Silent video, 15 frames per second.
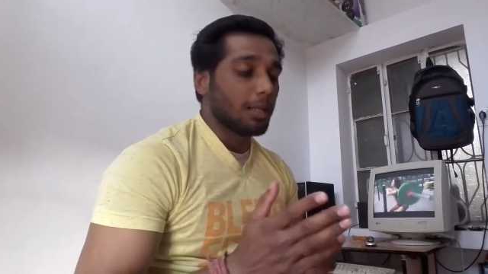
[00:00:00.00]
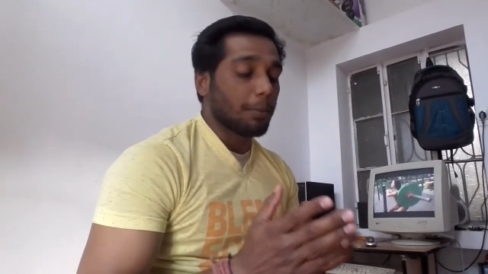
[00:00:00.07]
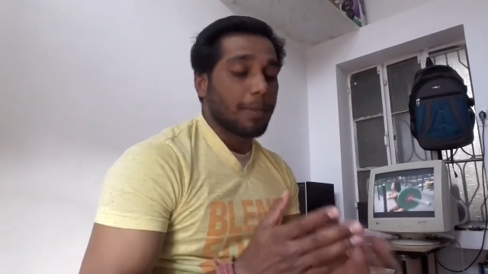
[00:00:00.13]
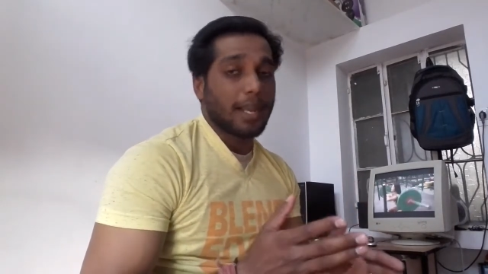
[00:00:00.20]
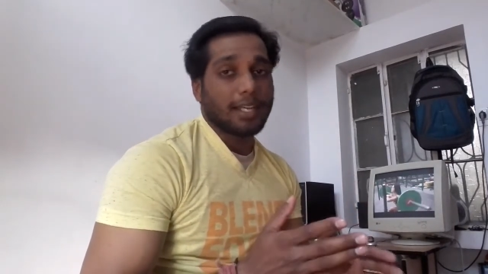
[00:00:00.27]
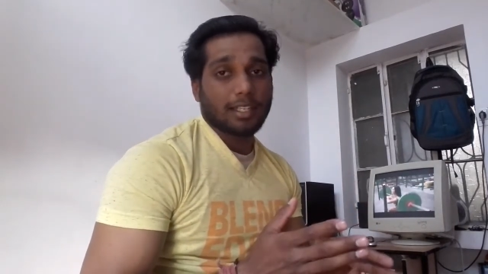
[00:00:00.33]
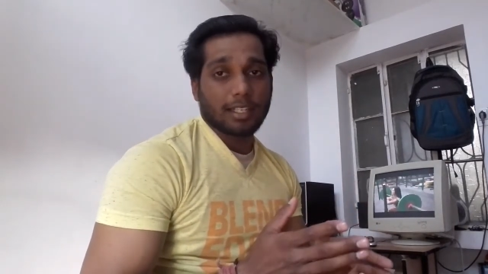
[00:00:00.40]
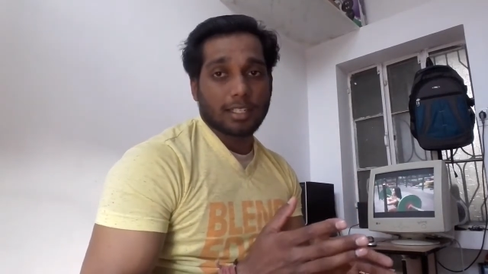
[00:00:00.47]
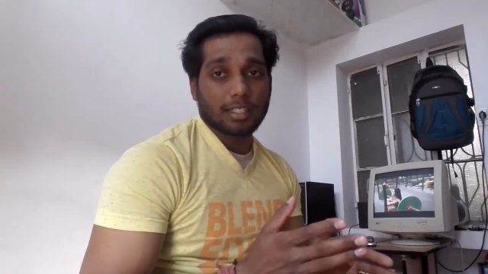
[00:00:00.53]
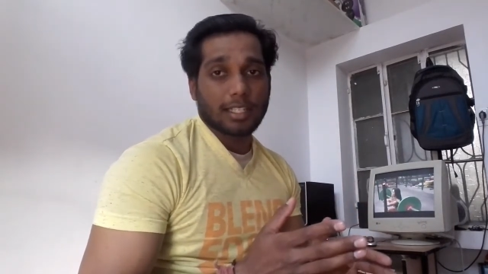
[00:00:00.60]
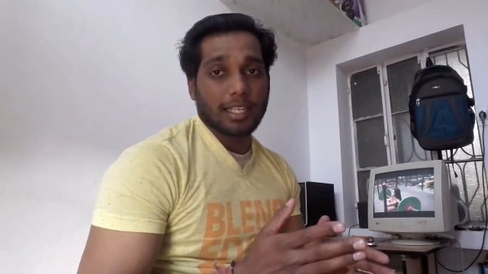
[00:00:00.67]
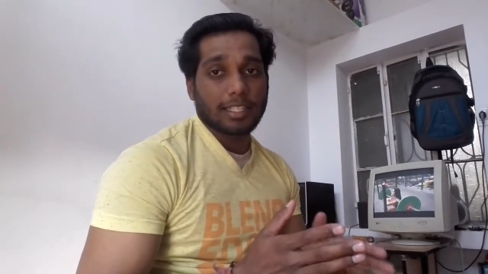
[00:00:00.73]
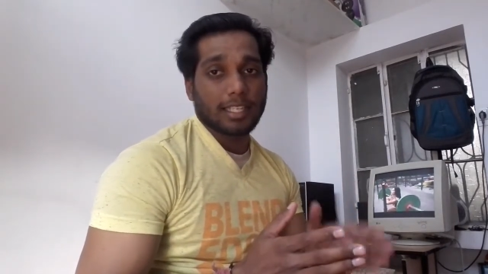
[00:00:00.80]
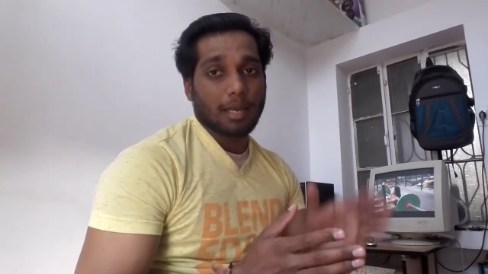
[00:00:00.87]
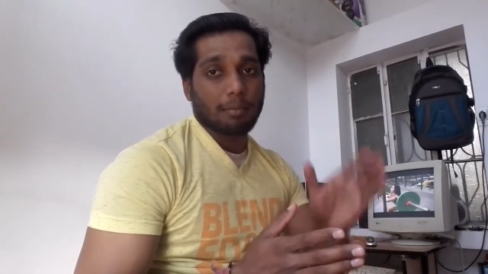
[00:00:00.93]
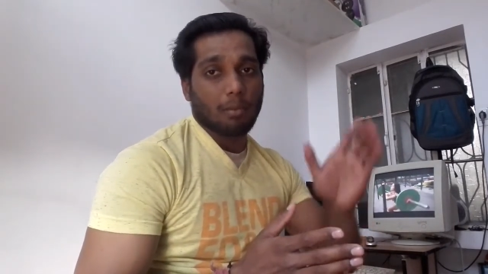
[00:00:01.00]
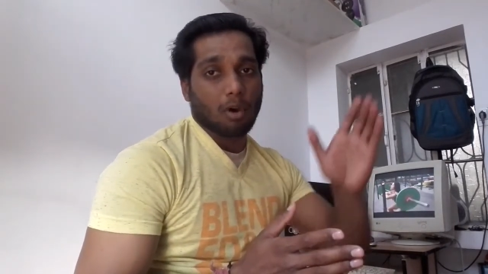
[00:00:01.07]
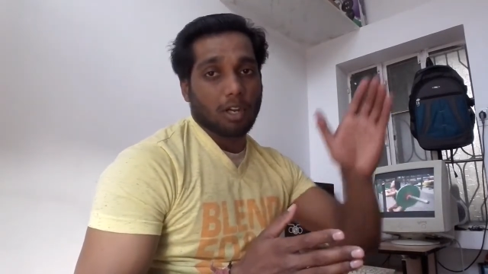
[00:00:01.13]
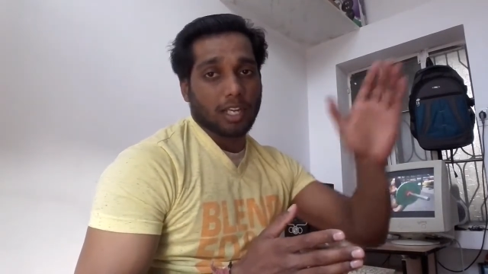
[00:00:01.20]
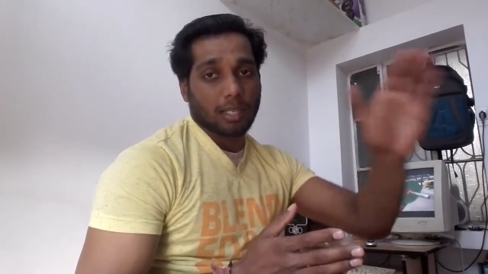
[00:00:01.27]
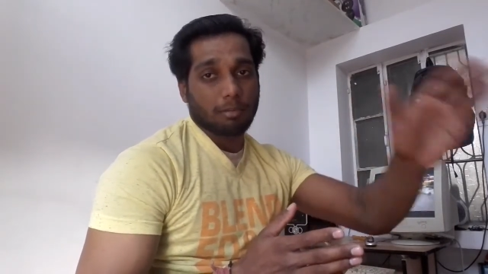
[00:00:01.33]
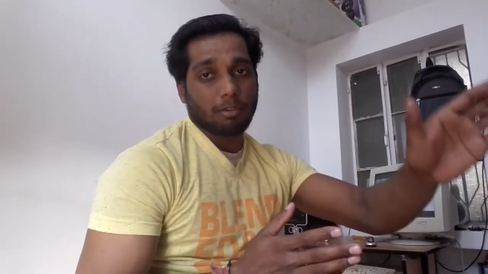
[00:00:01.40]
डिपेंड करता है कि आप
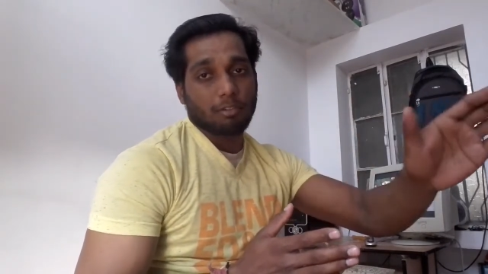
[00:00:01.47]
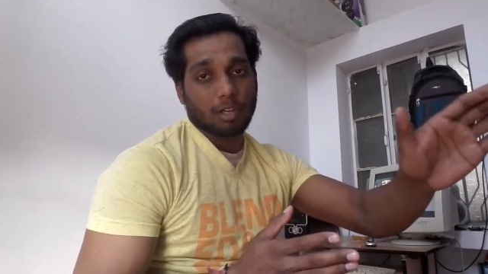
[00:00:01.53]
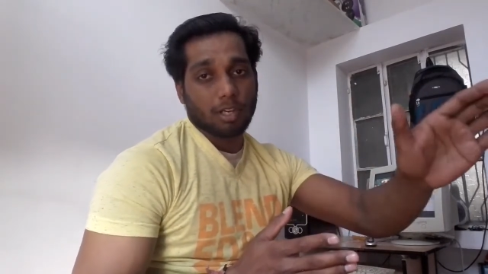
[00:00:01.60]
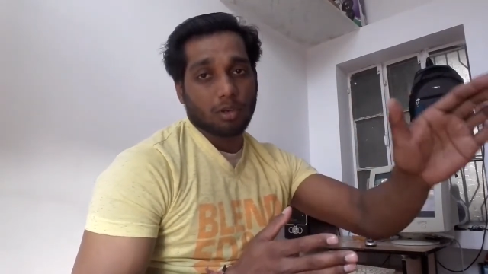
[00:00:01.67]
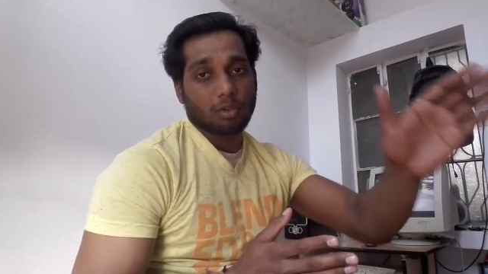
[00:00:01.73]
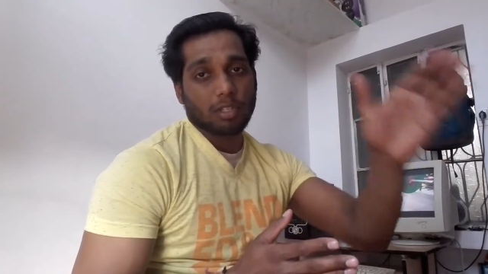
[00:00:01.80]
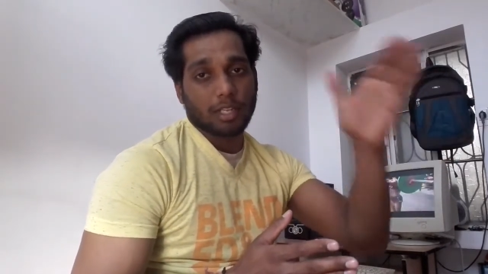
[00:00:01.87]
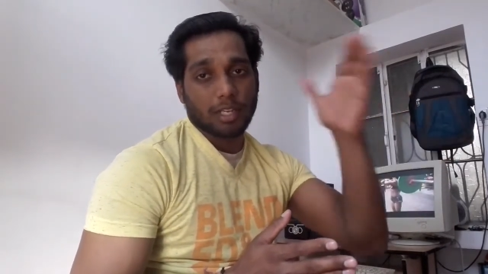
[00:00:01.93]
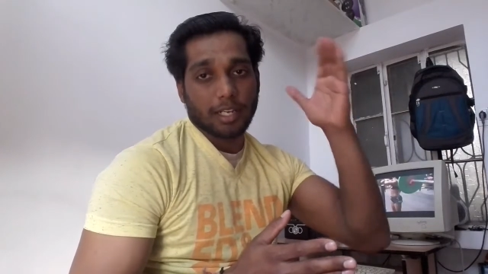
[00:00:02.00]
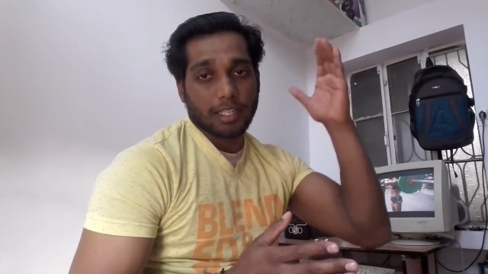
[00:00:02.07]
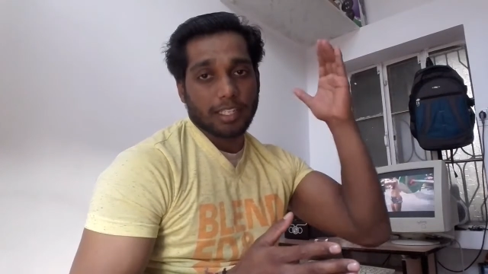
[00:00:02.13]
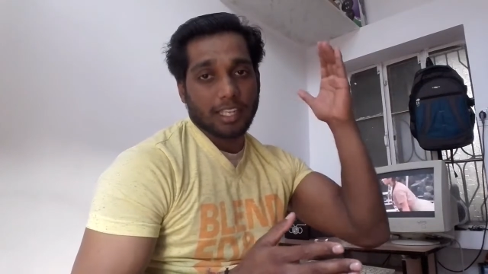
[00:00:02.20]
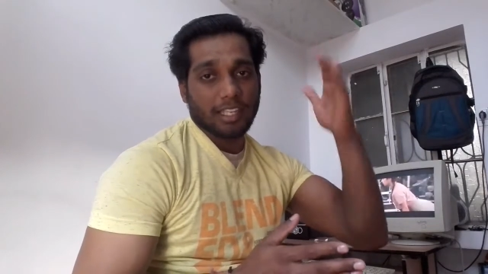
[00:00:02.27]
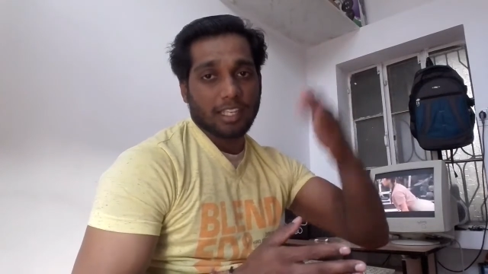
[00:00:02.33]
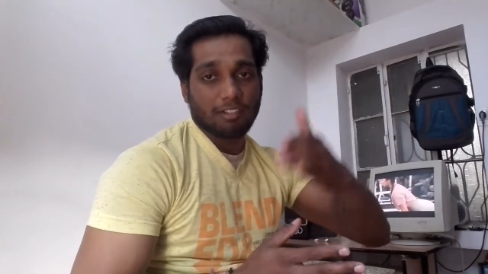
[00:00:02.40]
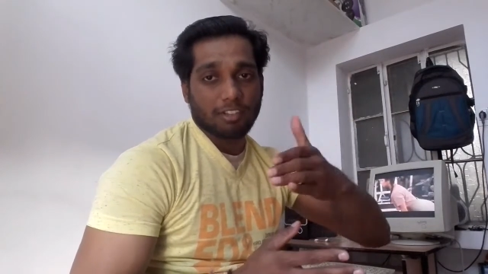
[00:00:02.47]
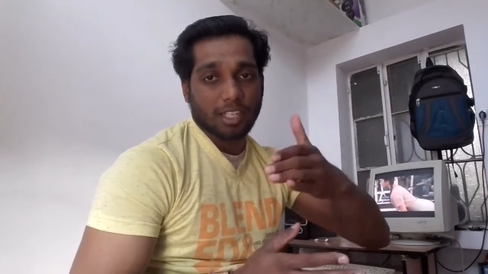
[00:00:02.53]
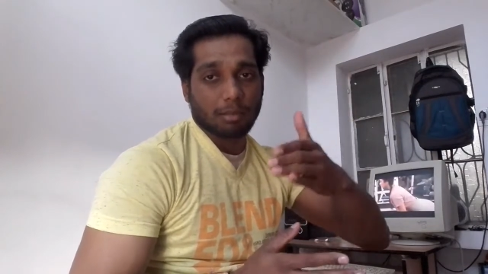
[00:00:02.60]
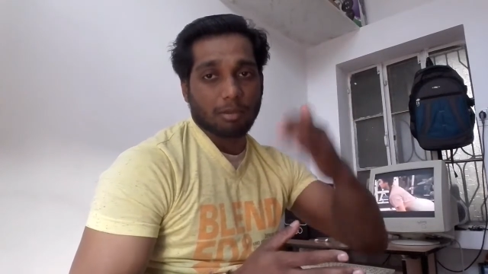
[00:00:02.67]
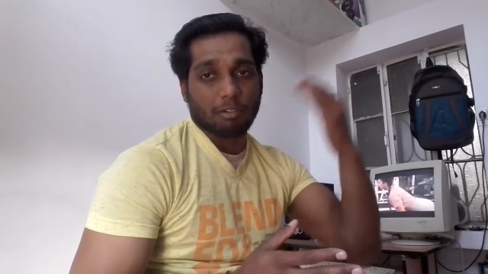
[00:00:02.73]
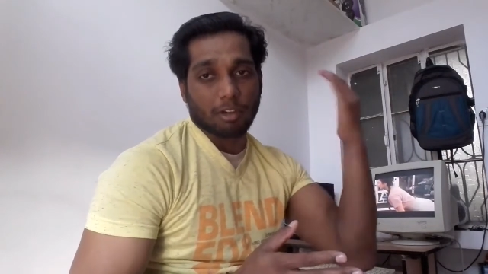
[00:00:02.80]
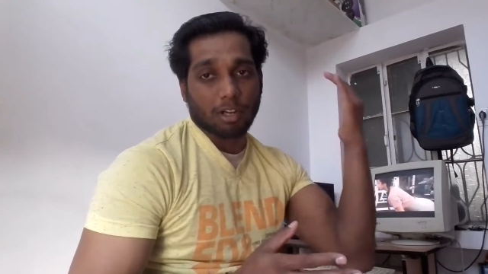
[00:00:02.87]
मॉर्निंग में वर्कआउट कर रहे हैं या
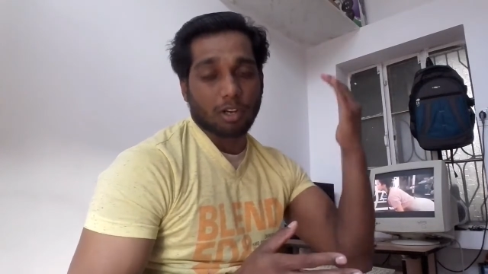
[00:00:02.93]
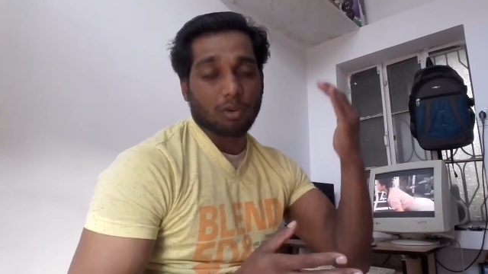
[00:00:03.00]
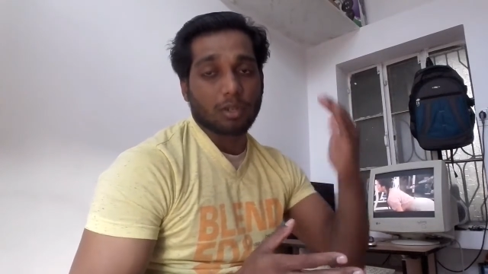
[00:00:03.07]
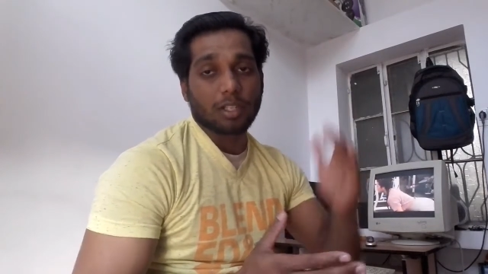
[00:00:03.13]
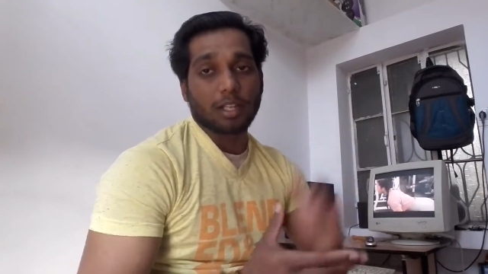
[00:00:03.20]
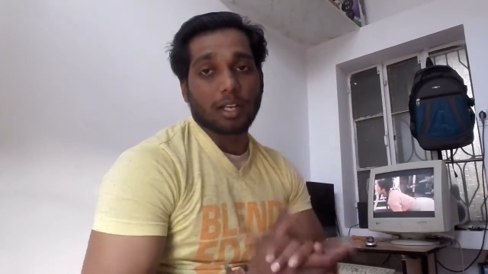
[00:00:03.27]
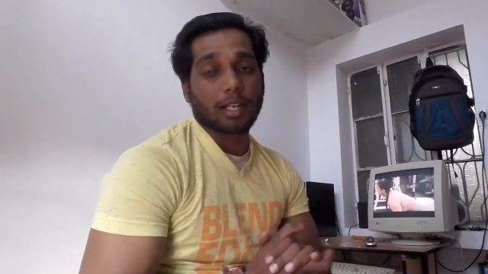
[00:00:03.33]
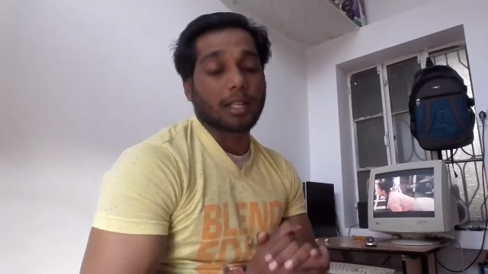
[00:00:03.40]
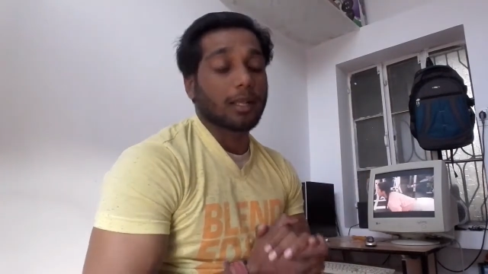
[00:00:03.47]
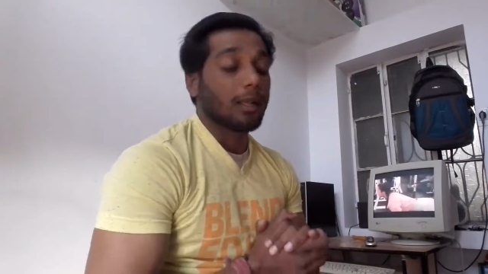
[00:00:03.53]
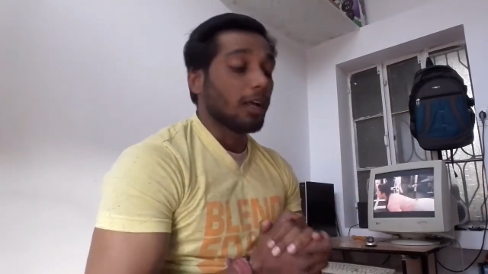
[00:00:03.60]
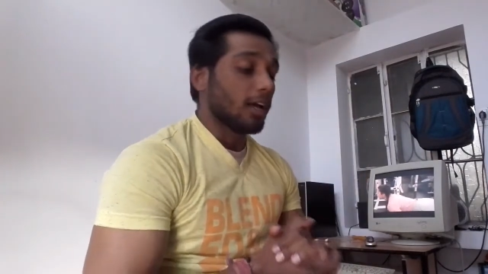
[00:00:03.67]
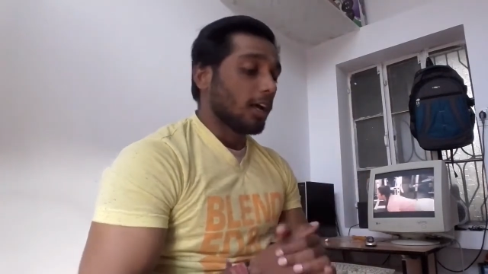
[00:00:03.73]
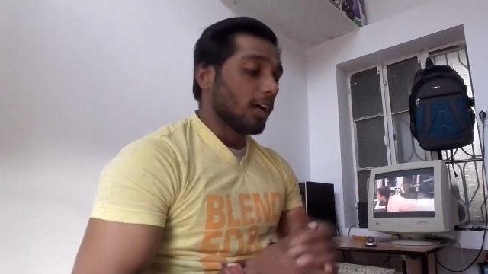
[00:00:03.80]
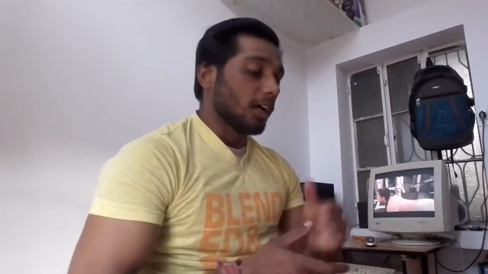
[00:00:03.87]
इवनिंग में वर्कआउट कर रहे हैं